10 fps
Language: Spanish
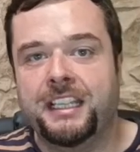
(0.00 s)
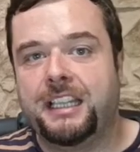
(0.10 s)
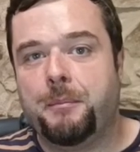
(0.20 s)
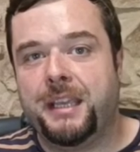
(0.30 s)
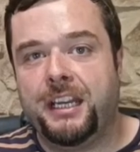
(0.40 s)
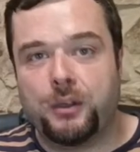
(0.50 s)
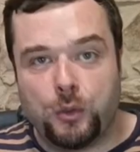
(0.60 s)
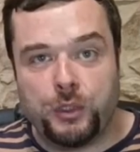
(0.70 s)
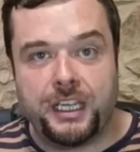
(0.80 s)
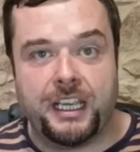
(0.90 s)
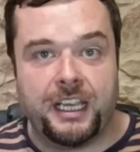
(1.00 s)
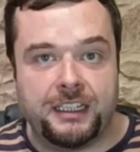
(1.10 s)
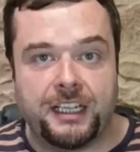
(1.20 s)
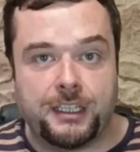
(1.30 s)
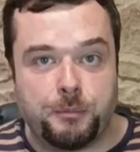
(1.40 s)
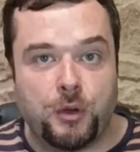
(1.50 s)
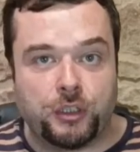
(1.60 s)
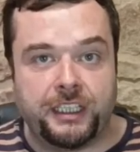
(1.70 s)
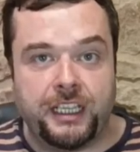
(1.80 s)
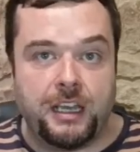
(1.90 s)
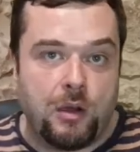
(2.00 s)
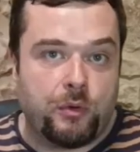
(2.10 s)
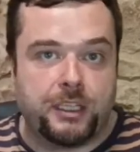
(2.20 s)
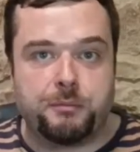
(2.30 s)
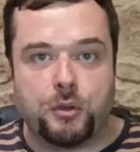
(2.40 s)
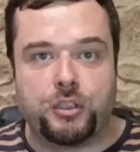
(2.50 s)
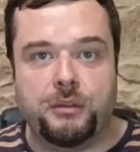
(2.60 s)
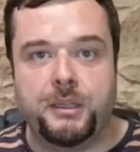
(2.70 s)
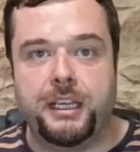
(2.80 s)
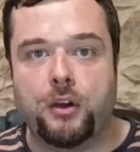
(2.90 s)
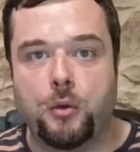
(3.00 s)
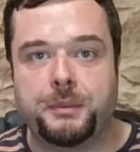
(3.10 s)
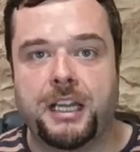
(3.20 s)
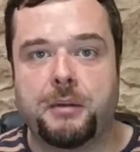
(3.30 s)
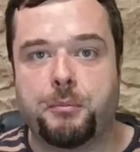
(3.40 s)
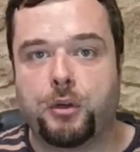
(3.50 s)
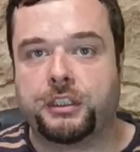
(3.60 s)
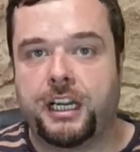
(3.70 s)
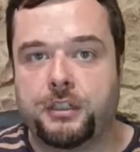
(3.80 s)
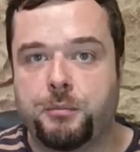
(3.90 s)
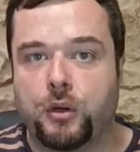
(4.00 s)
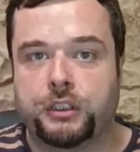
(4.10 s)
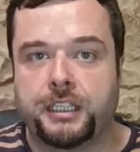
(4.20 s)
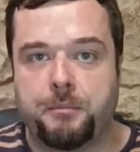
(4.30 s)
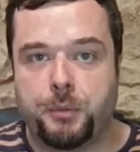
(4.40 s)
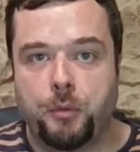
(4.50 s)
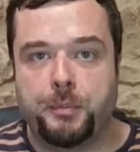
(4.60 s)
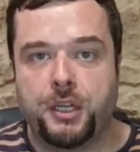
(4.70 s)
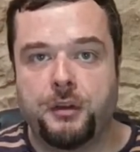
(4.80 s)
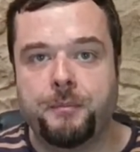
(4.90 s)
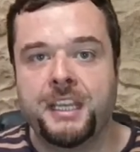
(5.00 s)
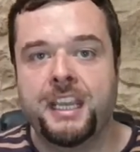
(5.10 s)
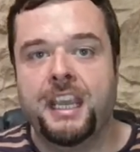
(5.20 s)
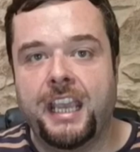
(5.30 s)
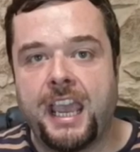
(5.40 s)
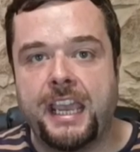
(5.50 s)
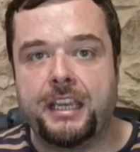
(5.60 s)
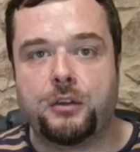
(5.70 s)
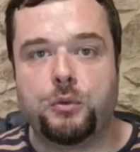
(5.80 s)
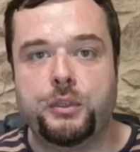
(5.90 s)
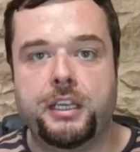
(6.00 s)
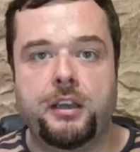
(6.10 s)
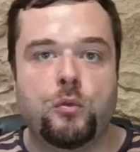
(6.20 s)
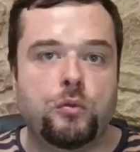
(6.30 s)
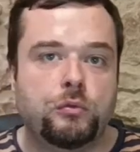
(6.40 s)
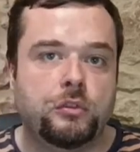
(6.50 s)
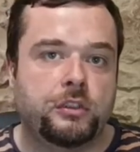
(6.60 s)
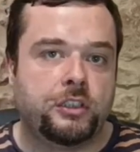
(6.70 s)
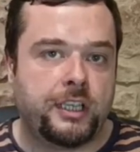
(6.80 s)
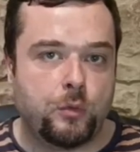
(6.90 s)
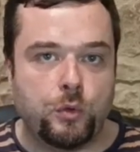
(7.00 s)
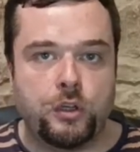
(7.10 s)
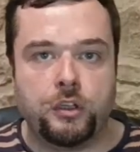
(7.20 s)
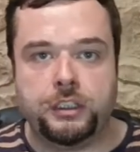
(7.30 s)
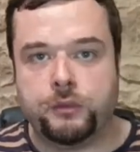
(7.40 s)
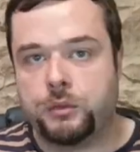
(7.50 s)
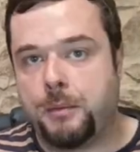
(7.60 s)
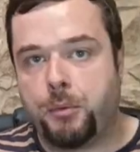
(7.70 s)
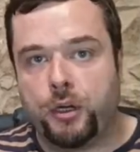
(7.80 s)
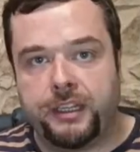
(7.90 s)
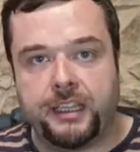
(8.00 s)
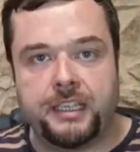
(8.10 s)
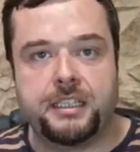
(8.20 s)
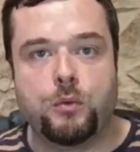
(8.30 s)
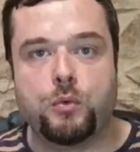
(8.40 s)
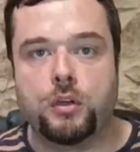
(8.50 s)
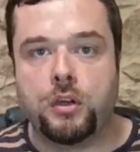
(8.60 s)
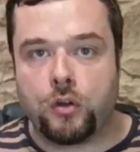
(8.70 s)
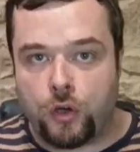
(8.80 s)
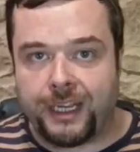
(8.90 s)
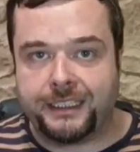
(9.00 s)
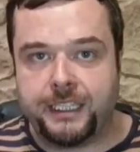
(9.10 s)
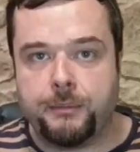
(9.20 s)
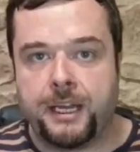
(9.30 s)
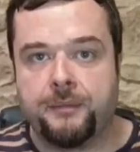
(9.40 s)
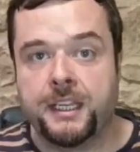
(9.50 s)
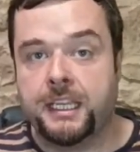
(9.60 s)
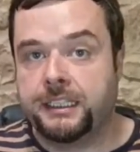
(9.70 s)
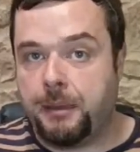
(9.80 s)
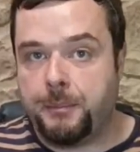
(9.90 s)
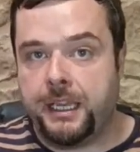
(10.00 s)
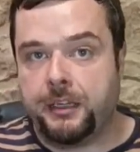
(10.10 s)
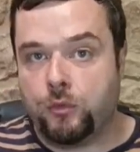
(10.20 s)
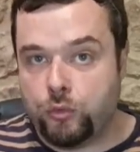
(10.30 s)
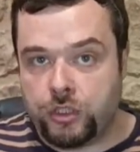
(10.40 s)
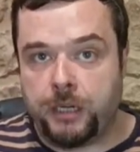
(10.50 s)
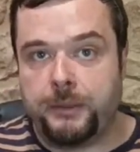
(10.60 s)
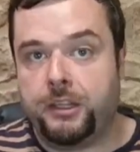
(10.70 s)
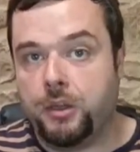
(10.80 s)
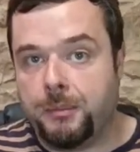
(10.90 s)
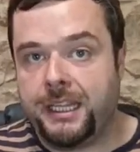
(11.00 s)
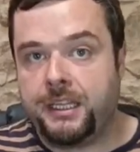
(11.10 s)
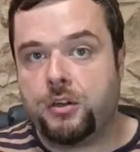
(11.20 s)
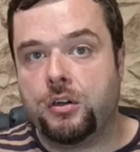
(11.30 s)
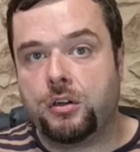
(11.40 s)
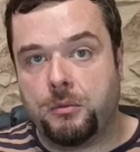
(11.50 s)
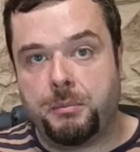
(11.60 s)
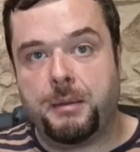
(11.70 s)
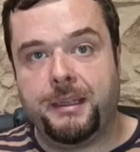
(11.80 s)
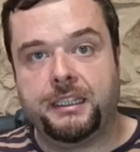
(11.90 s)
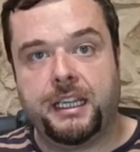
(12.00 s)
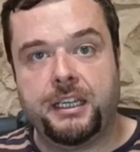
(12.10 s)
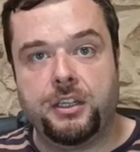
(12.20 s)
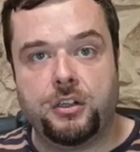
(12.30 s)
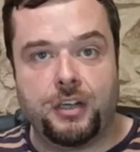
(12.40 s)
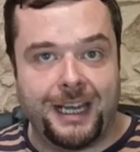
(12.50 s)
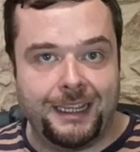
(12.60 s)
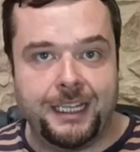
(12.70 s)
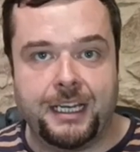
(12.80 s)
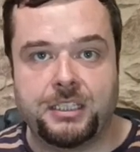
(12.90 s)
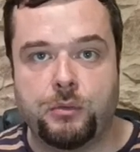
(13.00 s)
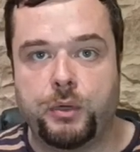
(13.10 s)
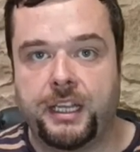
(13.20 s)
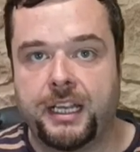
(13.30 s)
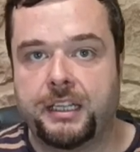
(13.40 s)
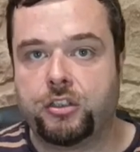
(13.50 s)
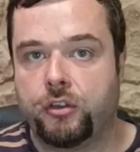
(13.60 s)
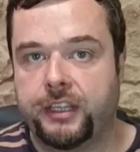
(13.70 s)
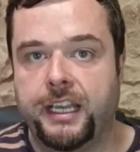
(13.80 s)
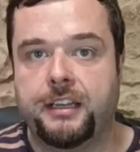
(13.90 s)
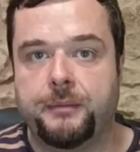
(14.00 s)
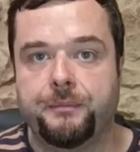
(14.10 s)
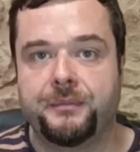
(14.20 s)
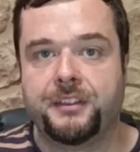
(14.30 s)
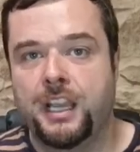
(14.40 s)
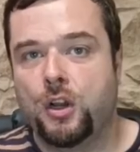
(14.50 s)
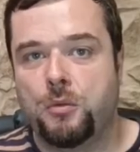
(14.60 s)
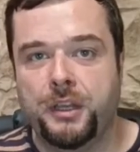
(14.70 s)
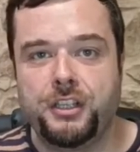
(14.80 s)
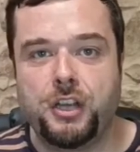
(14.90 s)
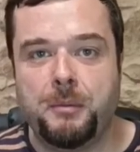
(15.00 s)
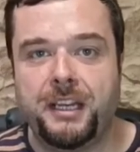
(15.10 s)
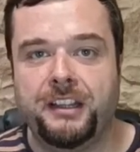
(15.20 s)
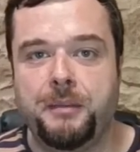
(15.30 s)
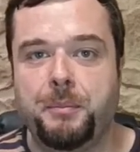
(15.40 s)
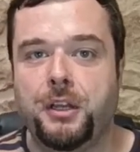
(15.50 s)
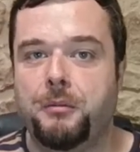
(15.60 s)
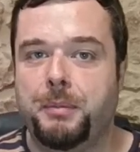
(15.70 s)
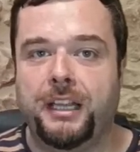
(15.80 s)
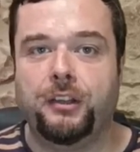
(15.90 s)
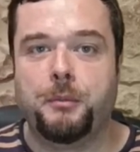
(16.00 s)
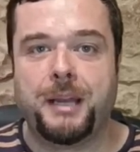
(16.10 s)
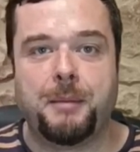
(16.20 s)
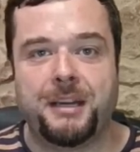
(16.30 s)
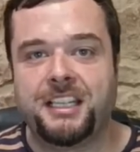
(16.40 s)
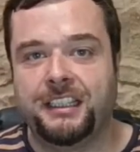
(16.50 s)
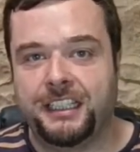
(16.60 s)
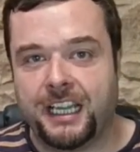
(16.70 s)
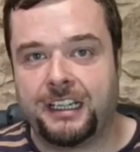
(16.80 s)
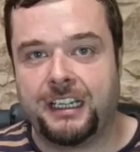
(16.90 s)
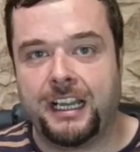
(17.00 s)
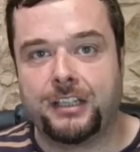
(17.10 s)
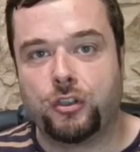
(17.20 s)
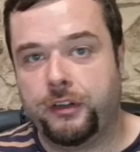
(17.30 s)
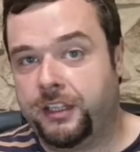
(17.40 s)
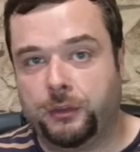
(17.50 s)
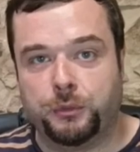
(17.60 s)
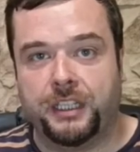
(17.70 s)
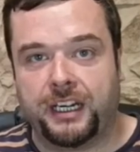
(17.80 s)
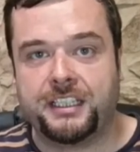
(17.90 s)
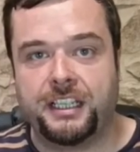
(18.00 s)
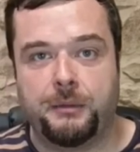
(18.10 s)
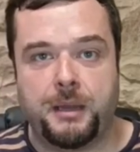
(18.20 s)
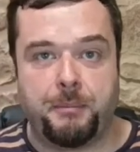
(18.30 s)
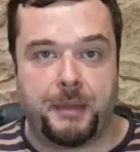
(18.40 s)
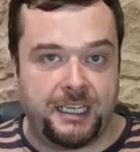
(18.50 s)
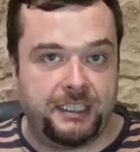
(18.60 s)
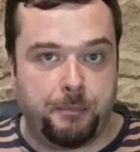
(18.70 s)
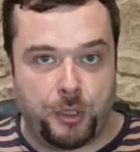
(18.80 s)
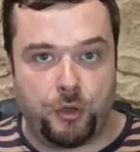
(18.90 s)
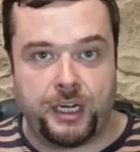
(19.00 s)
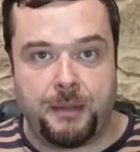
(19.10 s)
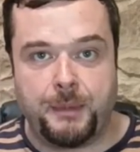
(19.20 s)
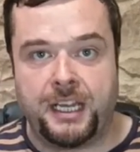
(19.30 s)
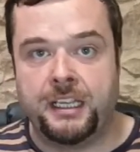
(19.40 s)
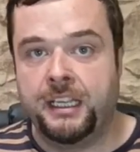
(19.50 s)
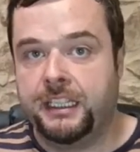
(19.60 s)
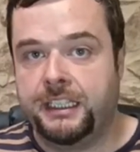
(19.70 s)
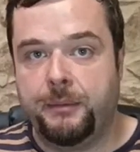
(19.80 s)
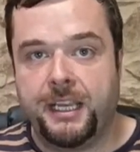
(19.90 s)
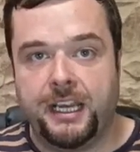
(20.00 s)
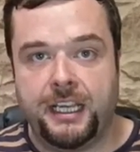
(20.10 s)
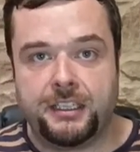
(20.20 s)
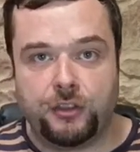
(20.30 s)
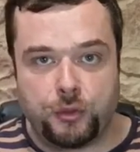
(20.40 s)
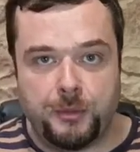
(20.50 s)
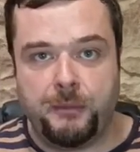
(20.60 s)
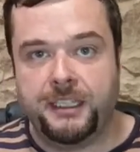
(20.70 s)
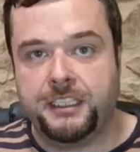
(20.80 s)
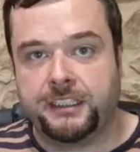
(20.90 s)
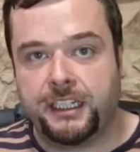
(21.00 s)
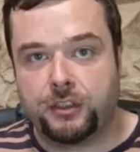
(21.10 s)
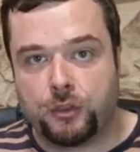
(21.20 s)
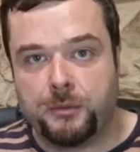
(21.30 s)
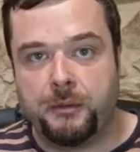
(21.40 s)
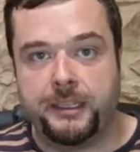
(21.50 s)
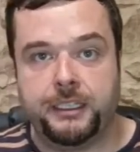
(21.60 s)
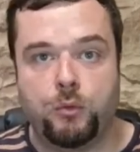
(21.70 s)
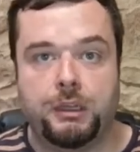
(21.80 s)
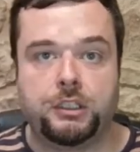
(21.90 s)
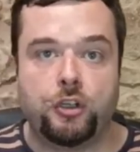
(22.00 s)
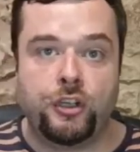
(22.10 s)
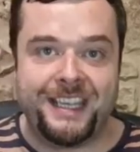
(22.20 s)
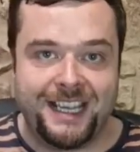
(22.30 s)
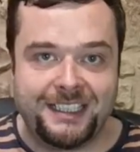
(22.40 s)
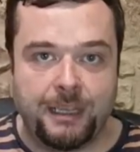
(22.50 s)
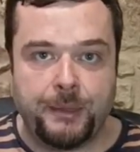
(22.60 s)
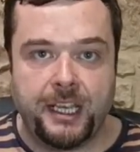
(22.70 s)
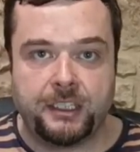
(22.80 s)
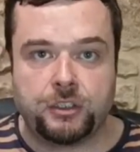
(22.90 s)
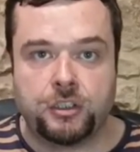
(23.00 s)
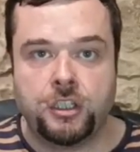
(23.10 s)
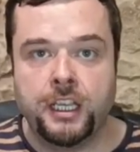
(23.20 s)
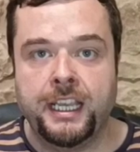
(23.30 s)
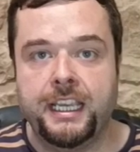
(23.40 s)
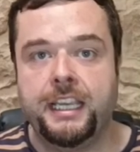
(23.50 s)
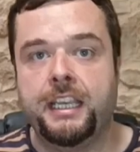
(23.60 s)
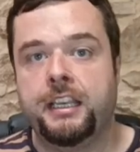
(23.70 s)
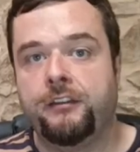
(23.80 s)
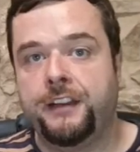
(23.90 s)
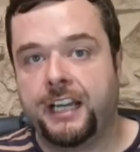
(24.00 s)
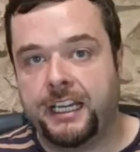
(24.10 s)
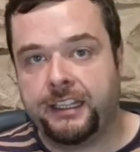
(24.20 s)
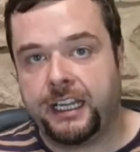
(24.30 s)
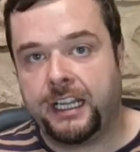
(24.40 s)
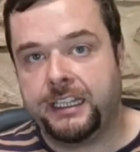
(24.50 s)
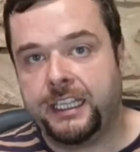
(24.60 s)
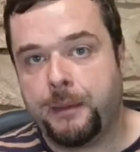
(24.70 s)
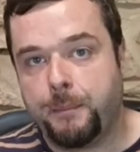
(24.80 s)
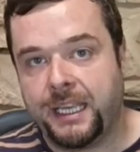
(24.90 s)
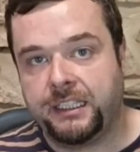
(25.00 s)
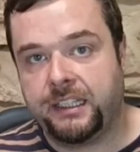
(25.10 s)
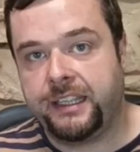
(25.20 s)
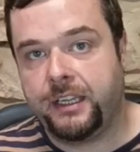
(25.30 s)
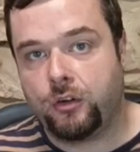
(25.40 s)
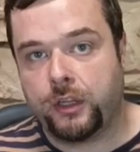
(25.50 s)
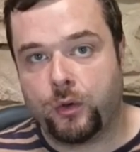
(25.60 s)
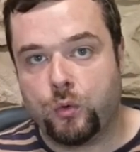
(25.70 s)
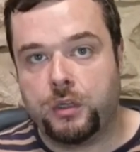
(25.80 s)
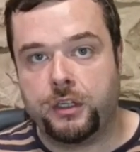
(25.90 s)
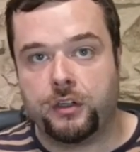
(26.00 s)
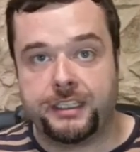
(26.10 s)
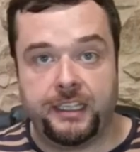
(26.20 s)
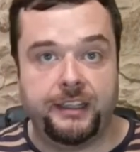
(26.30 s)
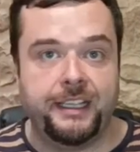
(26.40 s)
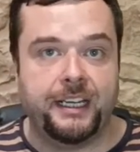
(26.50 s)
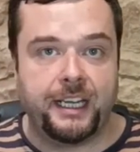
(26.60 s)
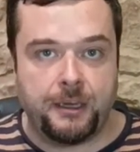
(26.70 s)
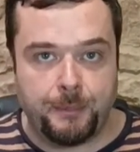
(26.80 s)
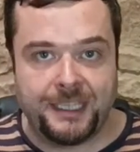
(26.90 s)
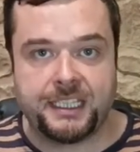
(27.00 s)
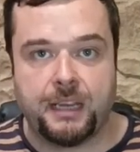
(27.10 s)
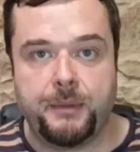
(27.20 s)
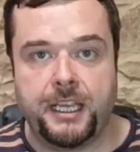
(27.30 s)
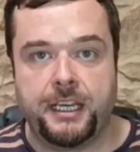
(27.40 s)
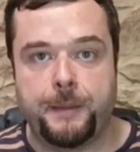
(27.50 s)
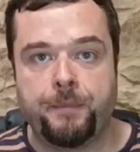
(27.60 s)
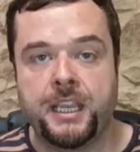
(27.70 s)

También incluye el transporte, aunque es posible optar por transporte propio, e incluye un seguro, una póliza de seguro colectiva, también un servicio médico complementario al de la seguridad social. Como he dicho al principio, el plazo para presentar la solicitud de reserva para este programa de viajes 2023-2024 ya está abierto y finalizará el día 25 de julio, es decir, el mes que viene.